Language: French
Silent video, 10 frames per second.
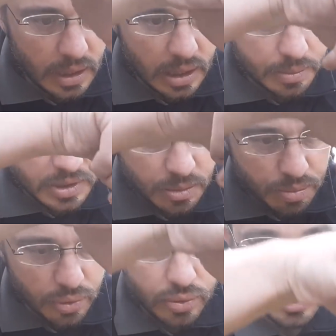et un petit
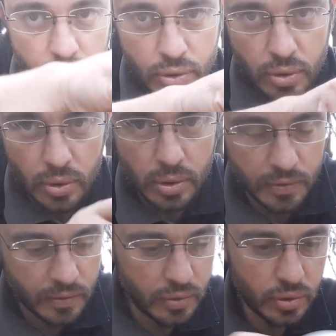peu de colorant
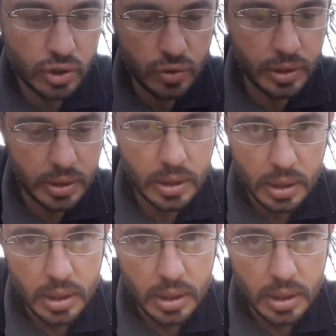fluo jaune